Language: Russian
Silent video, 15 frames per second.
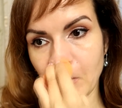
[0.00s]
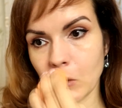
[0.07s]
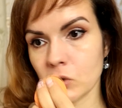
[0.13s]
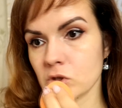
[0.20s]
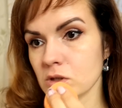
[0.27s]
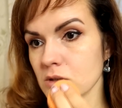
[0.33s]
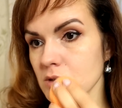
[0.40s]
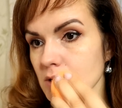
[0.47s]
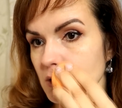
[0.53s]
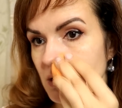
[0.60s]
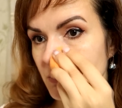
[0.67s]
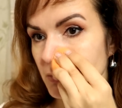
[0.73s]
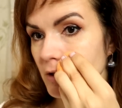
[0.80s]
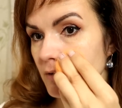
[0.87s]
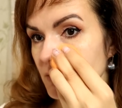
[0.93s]
очень
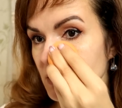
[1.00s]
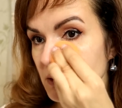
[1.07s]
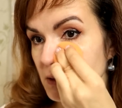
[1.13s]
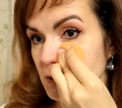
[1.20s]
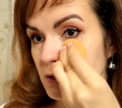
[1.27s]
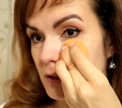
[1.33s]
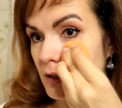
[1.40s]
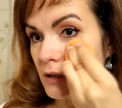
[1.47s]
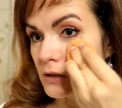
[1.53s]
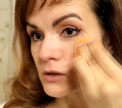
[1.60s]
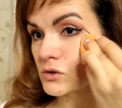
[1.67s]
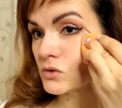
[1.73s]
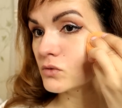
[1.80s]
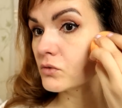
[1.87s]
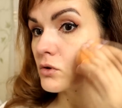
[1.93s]
сильно похвалила Диана
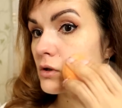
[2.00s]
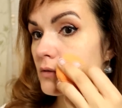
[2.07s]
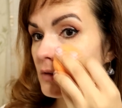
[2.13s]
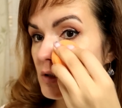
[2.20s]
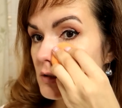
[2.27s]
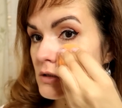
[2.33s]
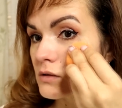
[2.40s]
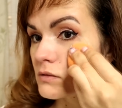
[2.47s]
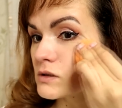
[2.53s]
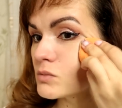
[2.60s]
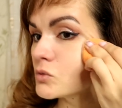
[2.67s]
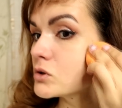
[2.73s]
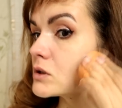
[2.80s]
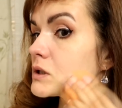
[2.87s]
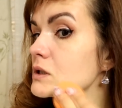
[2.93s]
Суворова, если вы
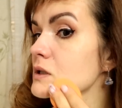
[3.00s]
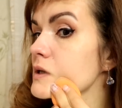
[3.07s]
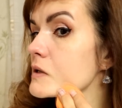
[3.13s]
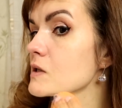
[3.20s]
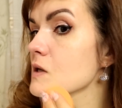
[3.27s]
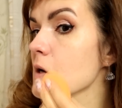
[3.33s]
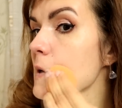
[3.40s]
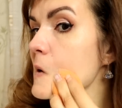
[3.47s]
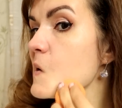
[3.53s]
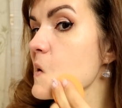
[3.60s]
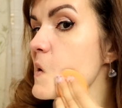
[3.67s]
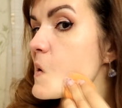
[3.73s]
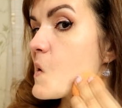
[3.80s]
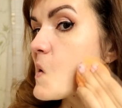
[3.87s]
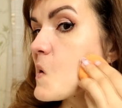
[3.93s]
смотрите этих
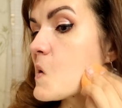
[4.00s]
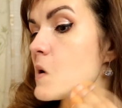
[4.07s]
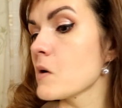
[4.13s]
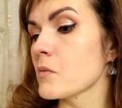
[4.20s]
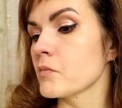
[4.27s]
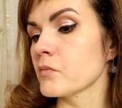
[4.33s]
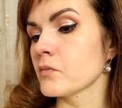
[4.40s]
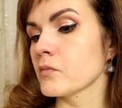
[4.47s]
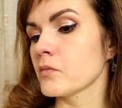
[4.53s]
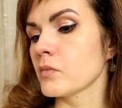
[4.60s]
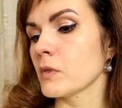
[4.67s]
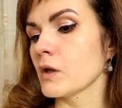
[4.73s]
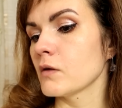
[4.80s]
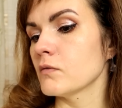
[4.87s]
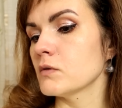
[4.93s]

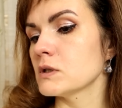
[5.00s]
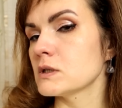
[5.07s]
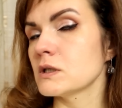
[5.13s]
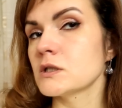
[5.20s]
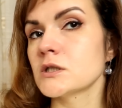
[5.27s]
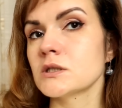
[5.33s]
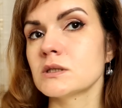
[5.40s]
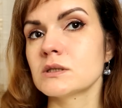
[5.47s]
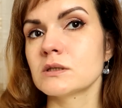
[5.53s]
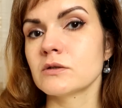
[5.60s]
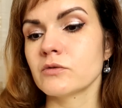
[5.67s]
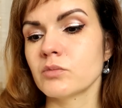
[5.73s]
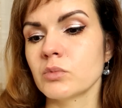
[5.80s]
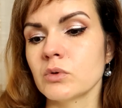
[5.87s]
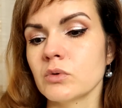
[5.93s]

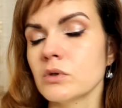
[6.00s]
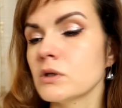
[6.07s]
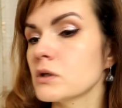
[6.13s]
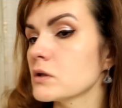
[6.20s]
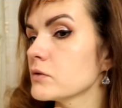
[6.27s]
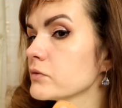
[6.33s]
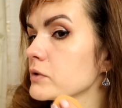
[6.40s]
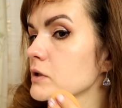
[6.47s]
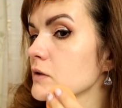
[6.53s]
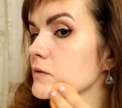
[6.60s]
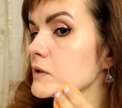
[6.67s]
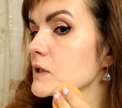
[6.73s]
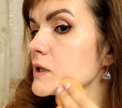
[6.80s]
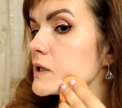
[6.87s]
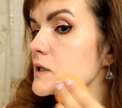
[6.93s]
визажистов, блогеров и
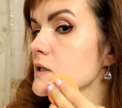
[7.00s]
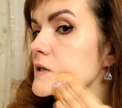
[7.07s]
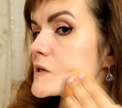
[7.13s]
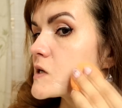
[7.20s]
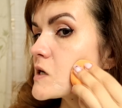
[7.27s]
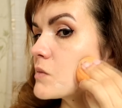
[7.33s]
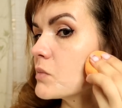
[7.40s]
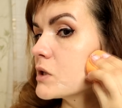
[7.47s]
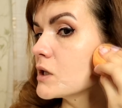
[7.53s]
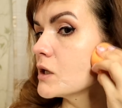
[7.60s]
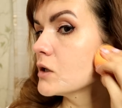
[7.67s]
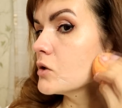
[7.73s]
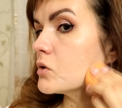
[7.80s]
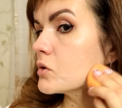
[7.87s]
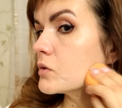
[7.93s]
доверяете их
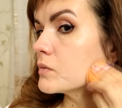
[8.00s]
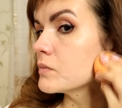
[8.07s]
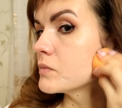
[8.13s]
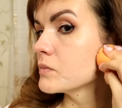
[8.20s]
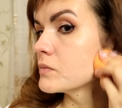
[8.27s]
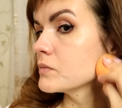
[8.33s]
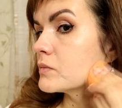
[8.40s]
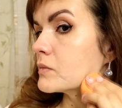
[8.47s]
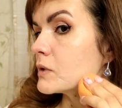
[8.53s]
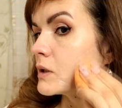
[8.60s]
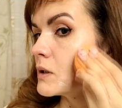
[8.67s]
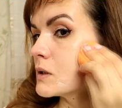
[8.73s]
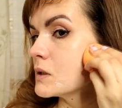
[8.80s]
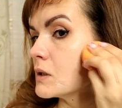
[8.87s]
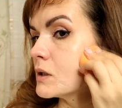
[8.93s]
мнению.
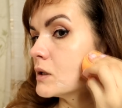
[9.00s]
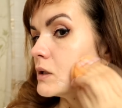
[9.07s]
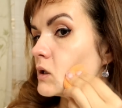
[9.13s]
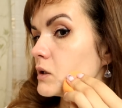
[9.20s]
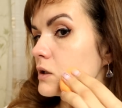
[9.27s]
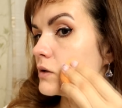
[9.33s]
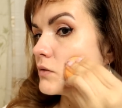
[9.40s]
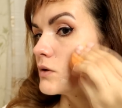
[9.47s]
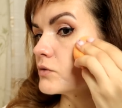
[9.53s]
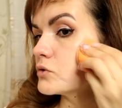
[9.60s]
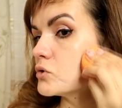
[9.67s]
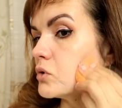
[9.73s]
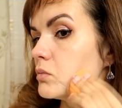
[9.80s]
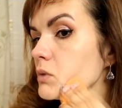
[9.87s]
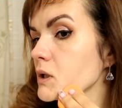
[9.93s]
Не во
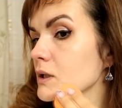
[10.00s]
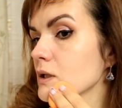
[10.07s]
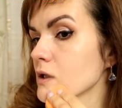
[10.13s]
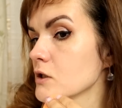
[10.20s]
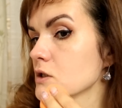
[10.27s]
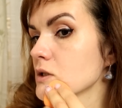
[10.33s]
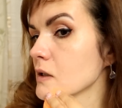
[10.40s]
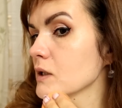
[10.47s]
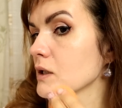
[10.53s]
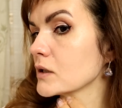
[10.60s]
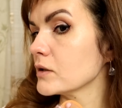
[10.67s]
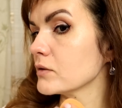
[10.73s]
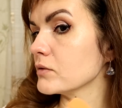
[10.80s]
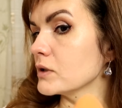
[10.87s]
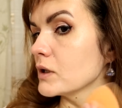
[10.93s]
всем, конечно, я
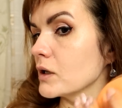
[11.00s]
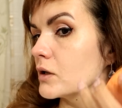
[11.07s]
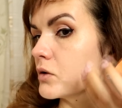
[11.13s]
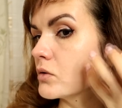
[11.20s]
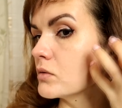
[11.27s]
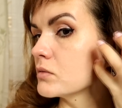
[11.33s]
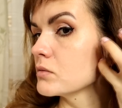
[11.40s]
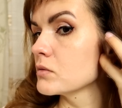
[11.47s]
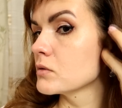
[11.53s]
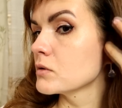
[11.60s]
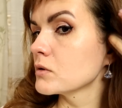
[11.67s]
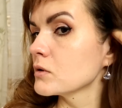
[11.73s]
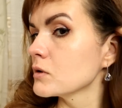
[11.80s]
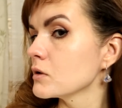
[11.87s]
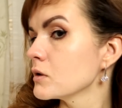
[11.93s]
доверяю
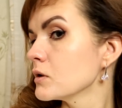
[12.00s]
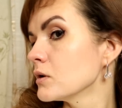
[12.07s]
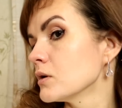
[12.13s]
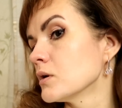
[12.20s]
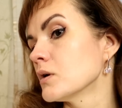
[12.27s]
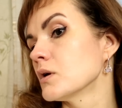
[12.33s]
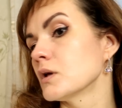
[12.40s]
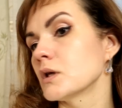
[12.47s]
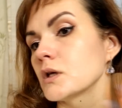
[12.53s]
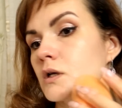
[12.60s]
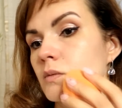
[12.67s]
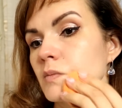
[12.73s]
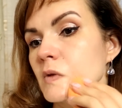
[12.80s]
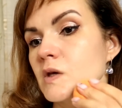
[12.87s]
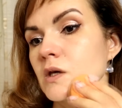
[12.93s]

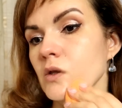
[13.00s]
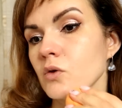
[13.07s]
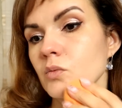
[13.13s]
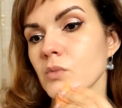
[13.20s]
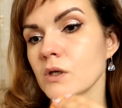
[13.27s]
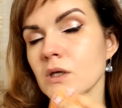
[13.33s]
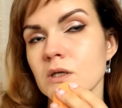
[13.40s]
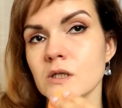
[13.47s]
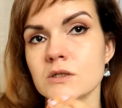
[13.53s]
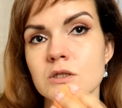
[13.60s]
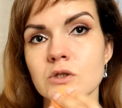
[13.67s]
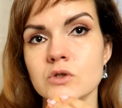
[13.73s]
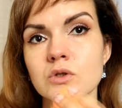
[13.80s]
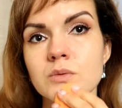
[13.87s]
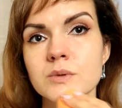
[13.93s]
их мнению. У меня есть
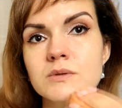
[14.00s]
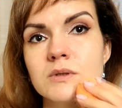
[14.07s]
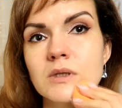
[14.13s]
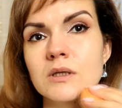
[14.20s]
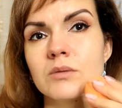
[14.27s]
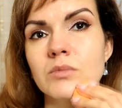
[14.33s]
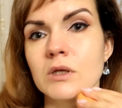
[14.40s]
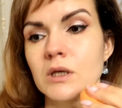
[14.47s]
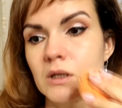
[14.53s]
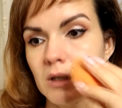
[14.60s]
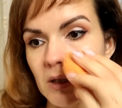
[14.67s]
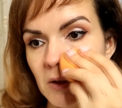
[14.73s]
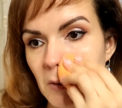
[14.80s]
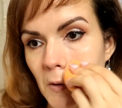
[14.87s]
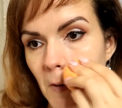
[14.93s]
и собственное
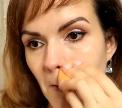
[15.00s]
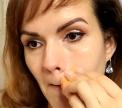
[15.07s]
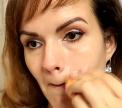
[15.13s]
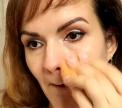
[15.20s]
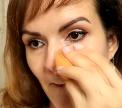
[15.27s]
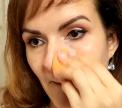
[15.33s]
мнение, но